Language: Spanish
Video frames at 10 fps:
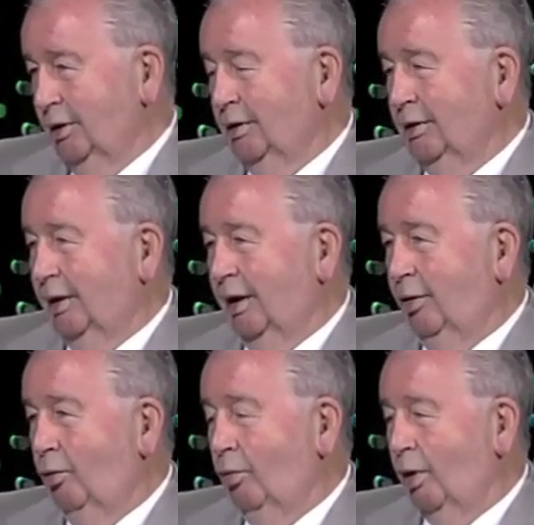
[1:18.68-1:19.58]
de
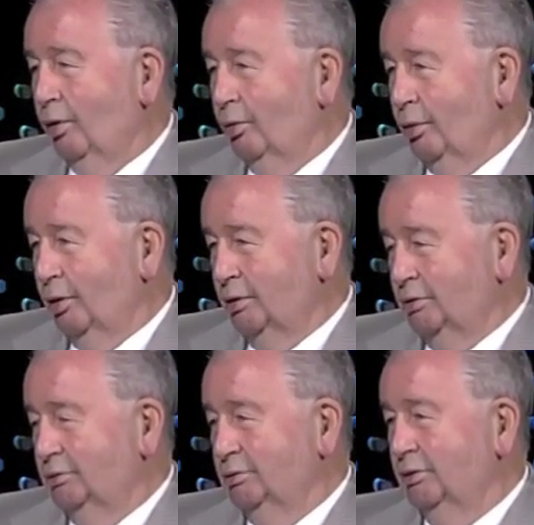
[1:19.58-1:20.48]
jugadores
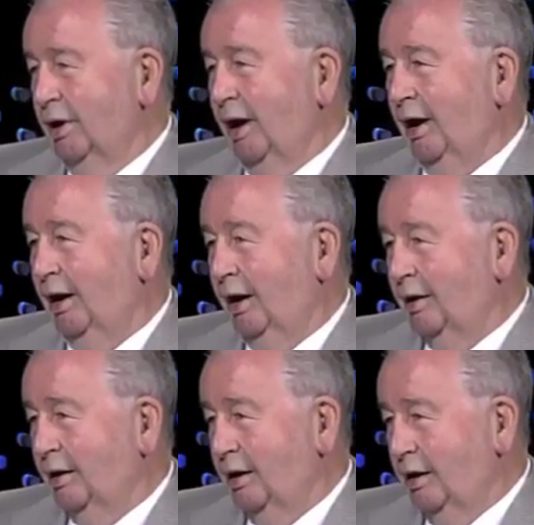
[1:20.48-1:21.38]

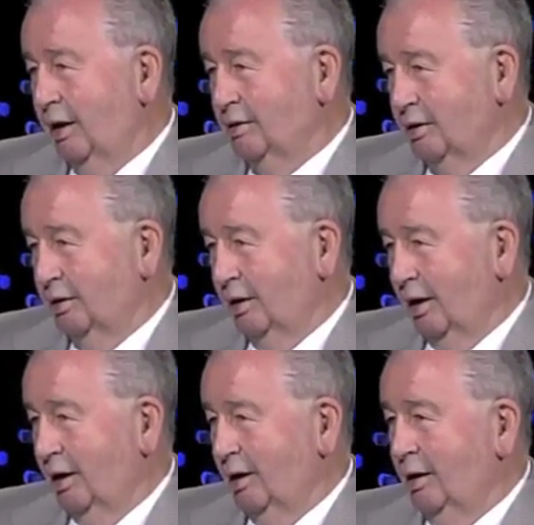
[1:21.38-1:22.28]
que tenía
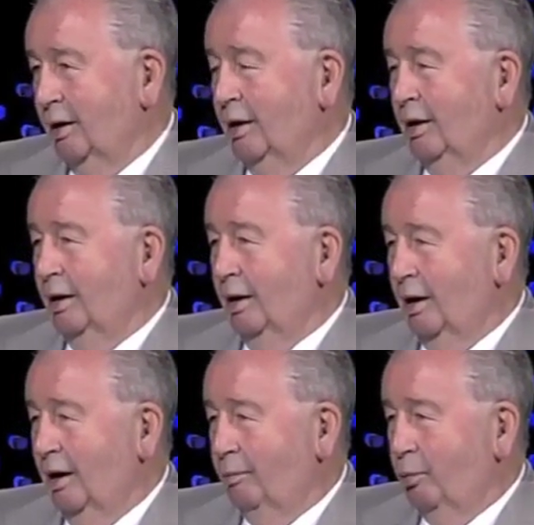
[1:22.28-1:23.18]
Central
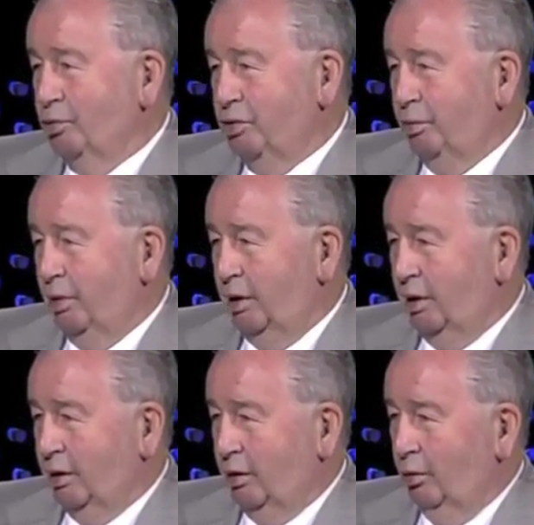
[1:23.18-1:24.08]
la
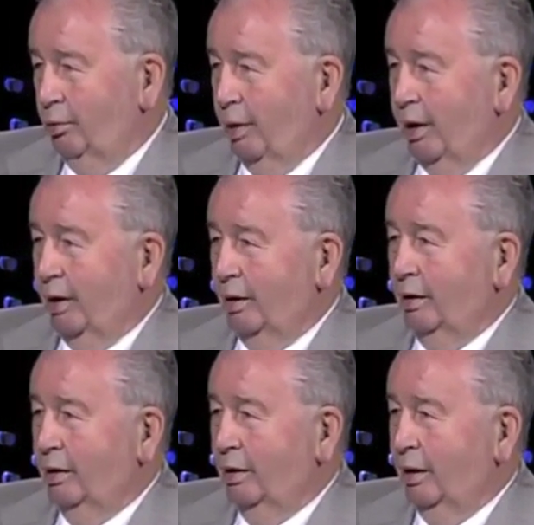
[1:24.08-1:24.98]
posibilidad de cobrar
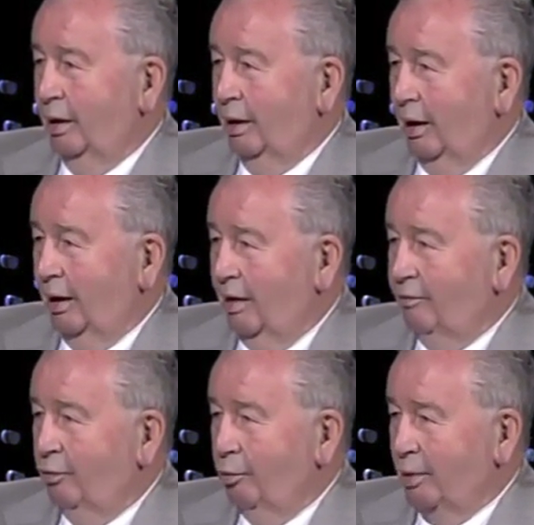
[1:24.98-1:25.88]
eh, la
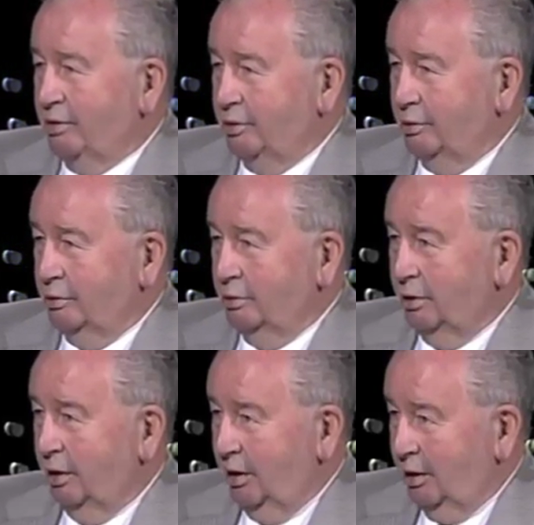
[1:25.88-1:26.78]
formación.
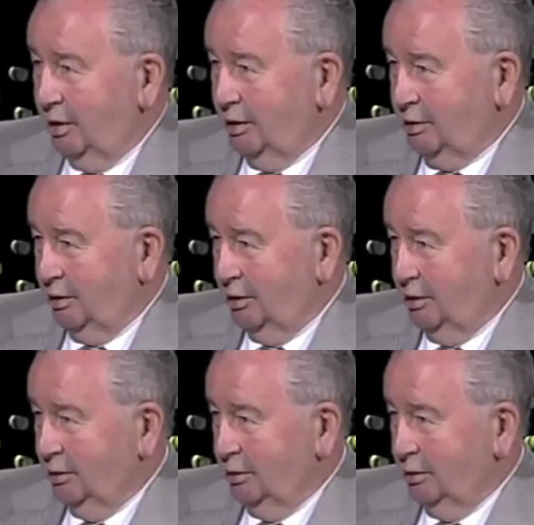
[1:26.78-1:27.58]
Quiere decir